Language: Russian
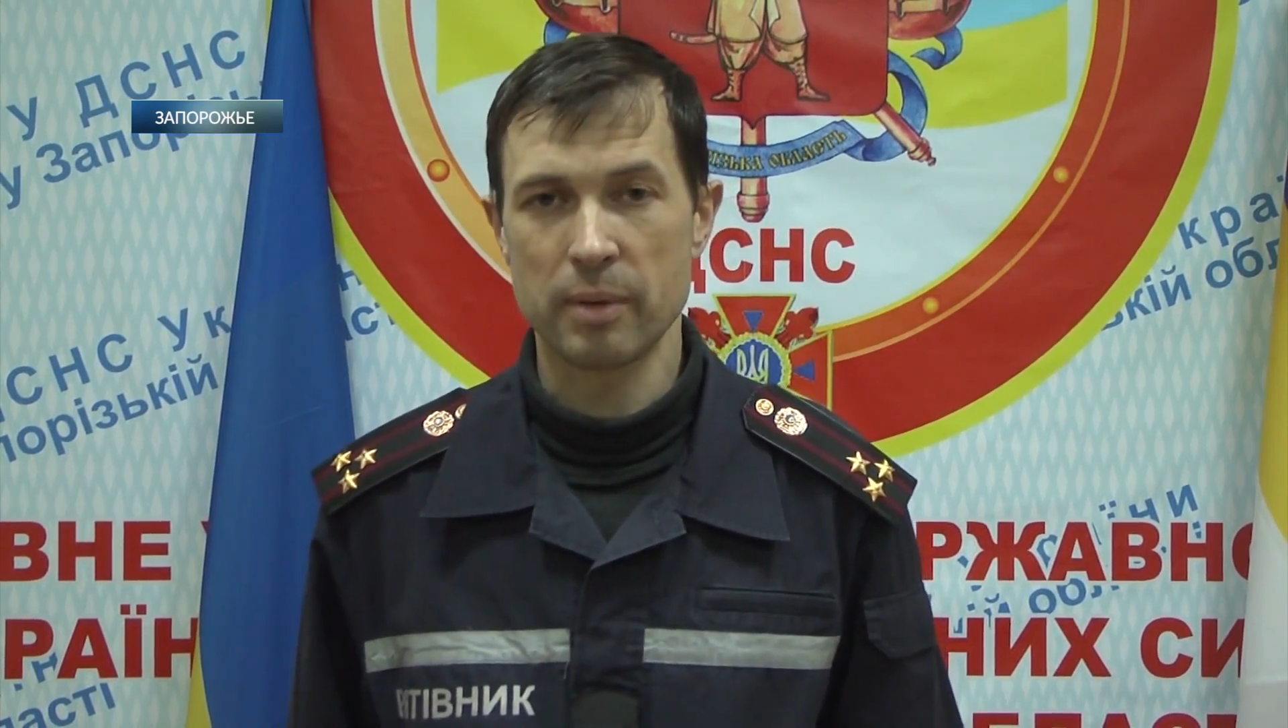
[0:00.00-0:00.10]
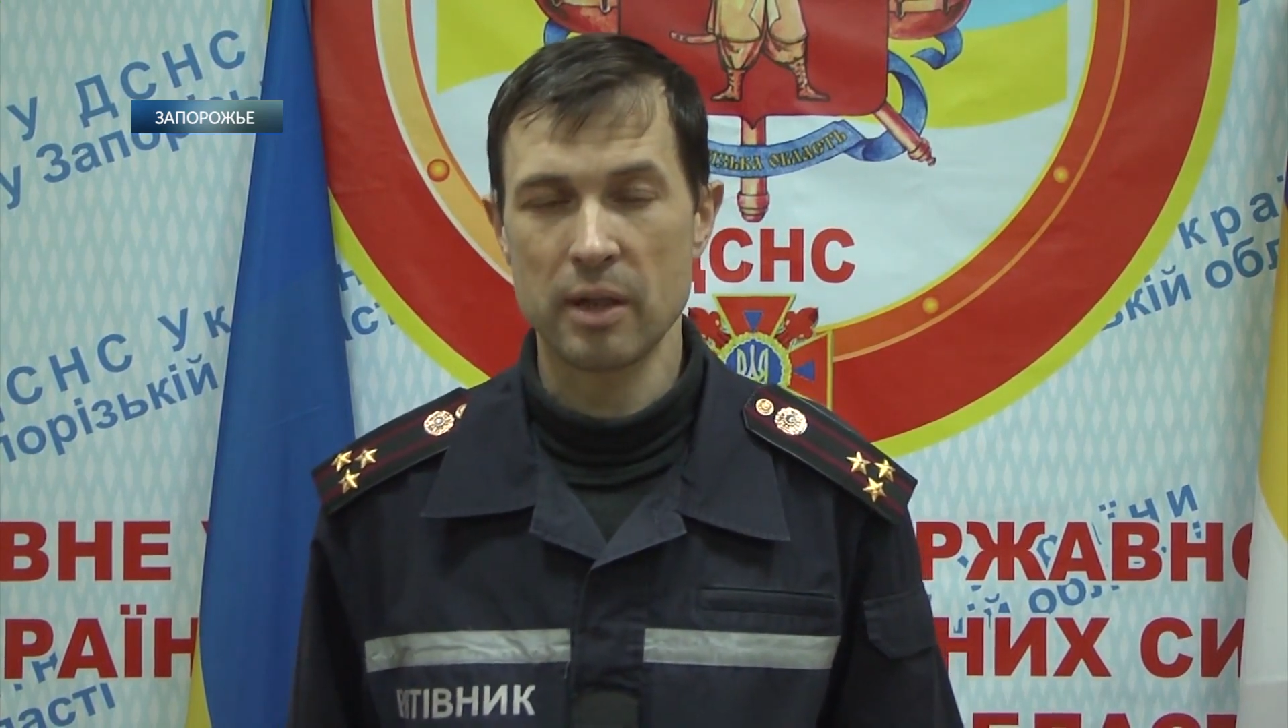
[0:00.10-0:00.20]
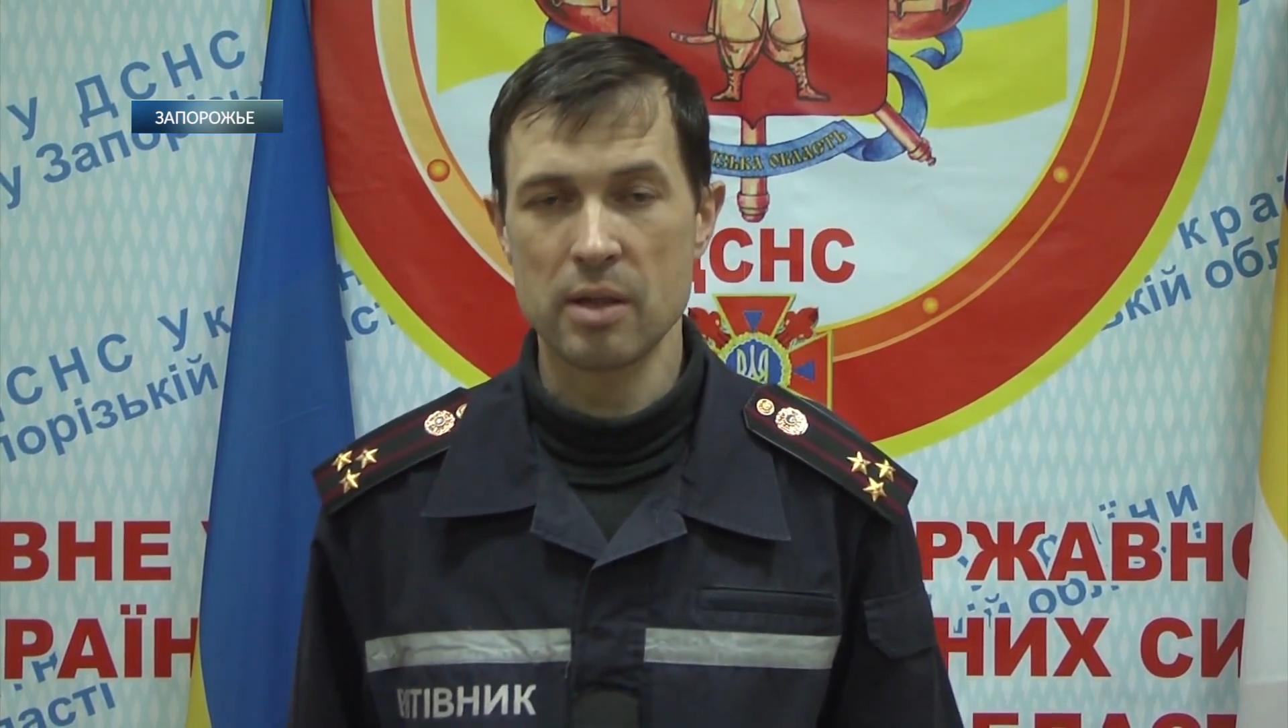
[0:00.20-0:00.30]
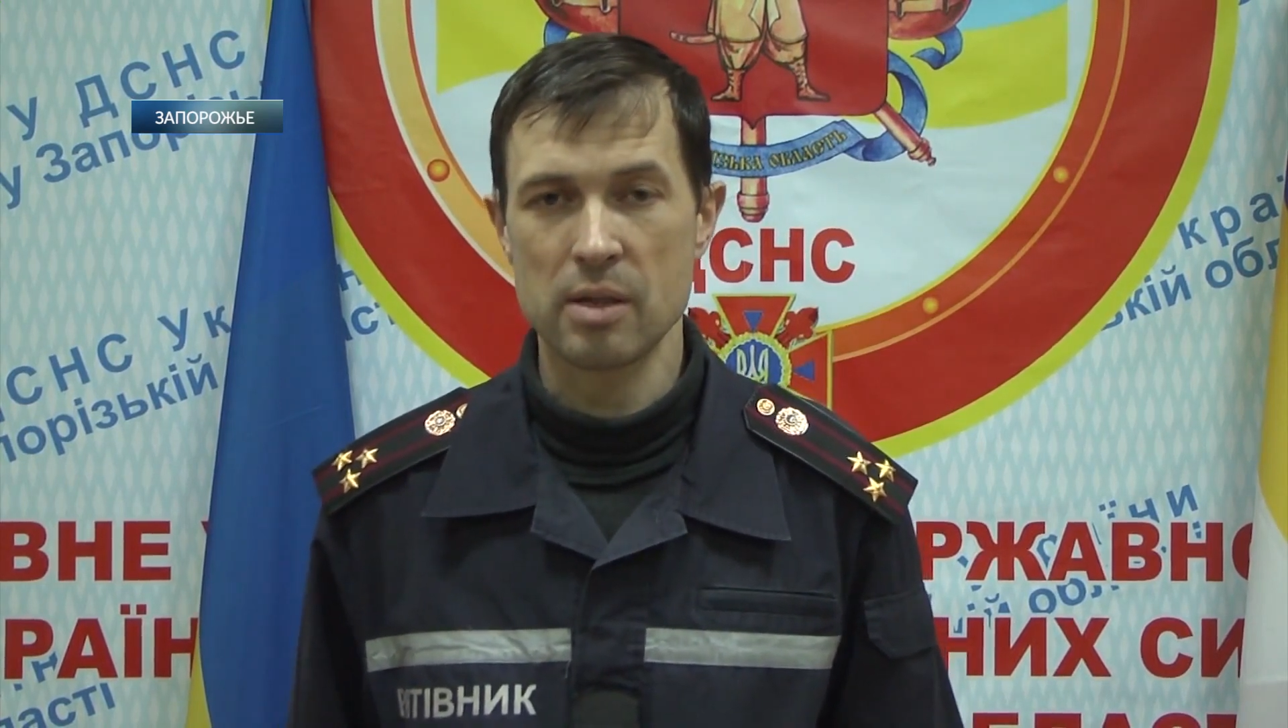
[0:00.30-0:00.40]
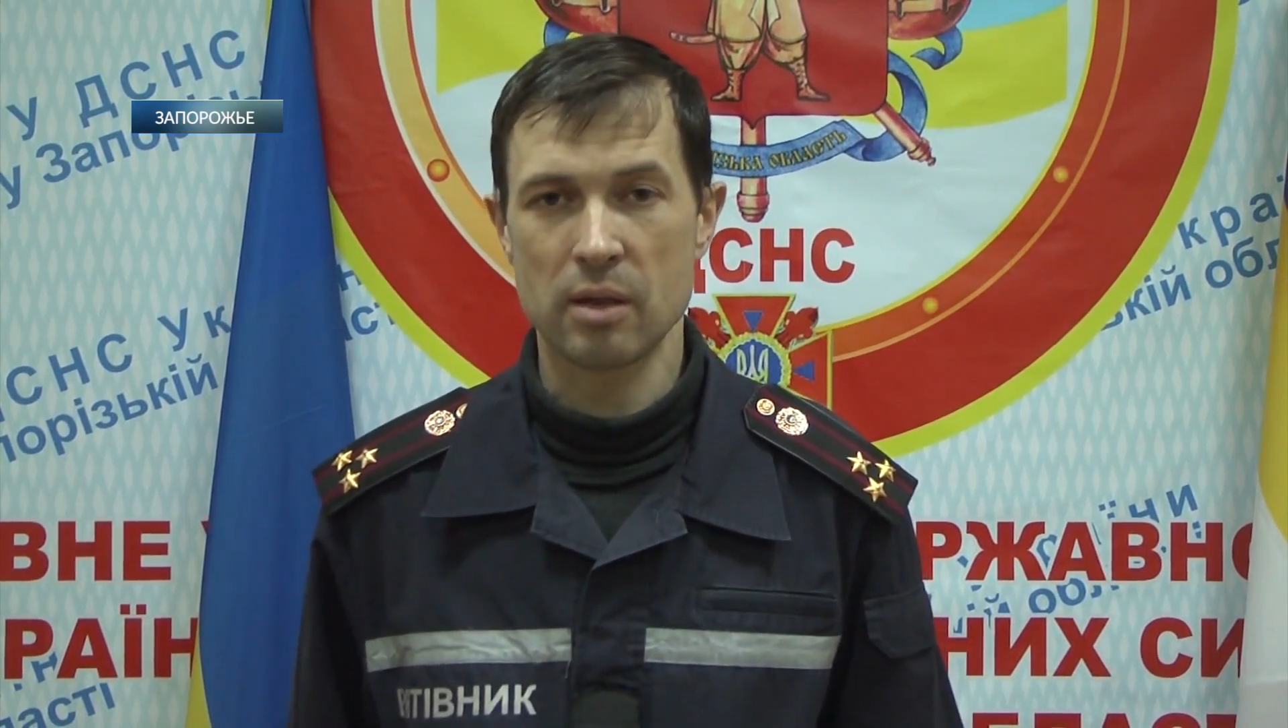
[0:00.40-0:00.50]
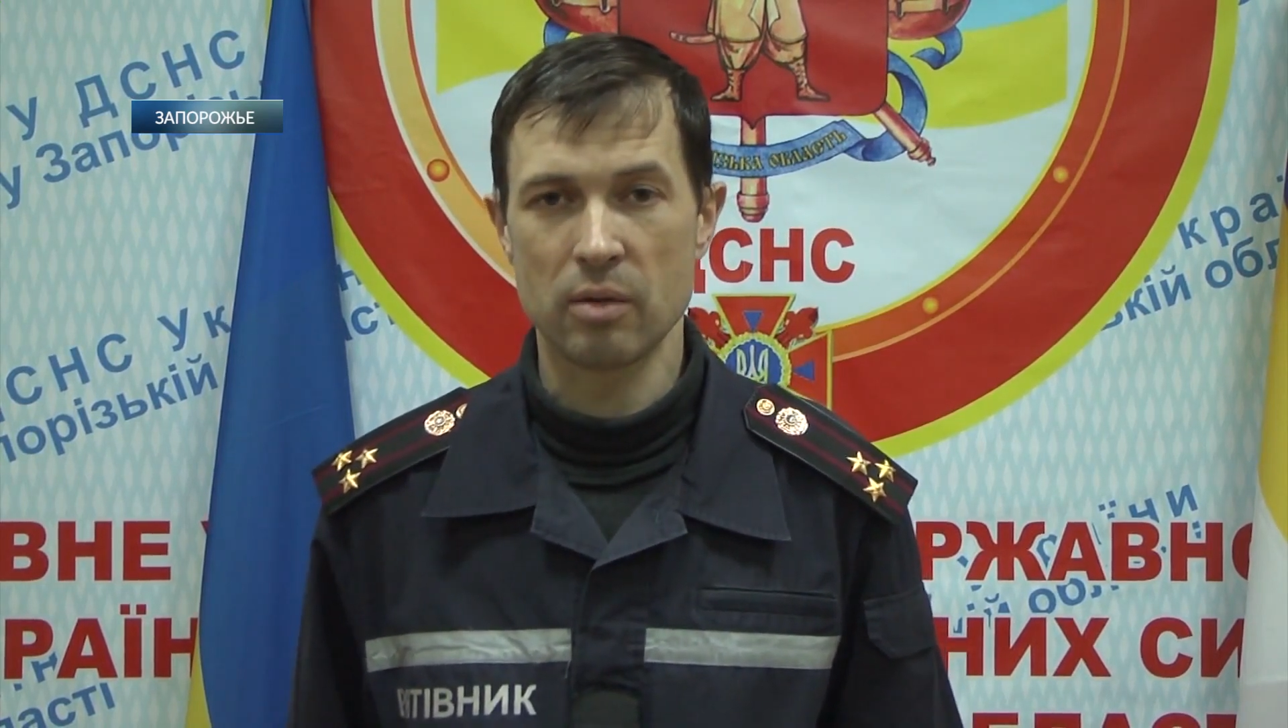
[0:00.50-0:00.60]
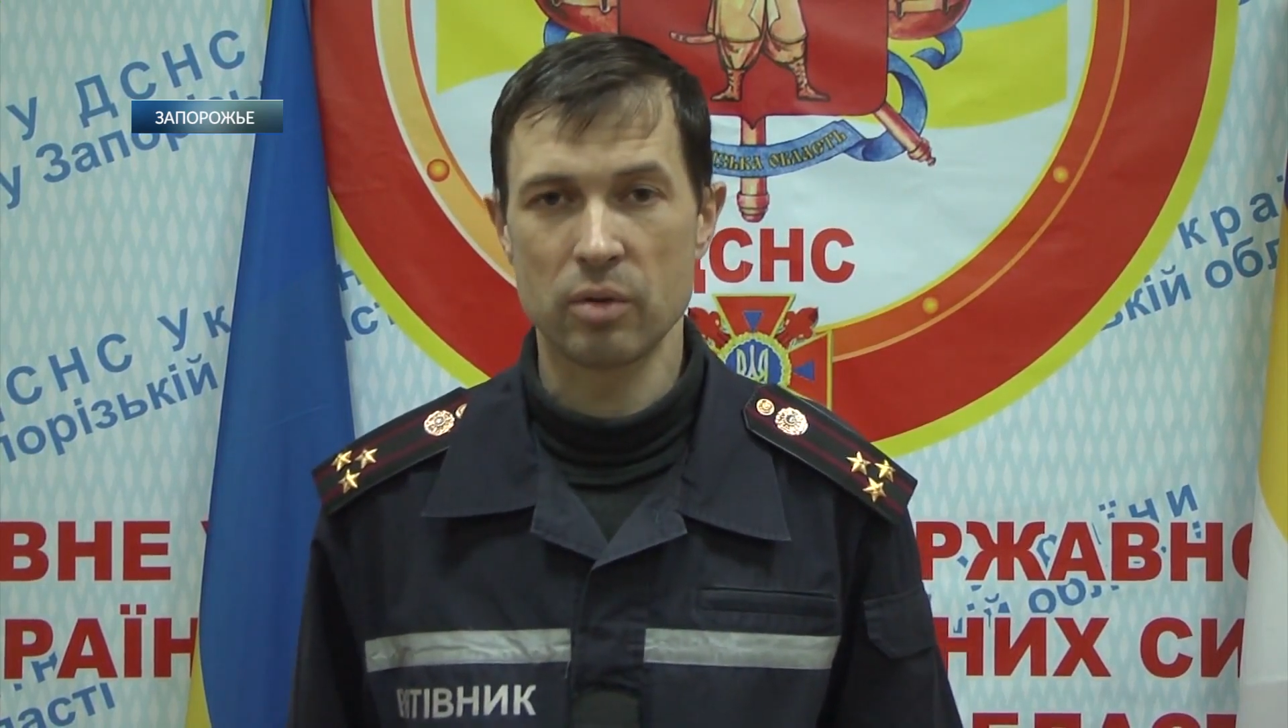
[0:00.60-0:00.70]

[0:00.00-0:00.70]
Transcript: проезды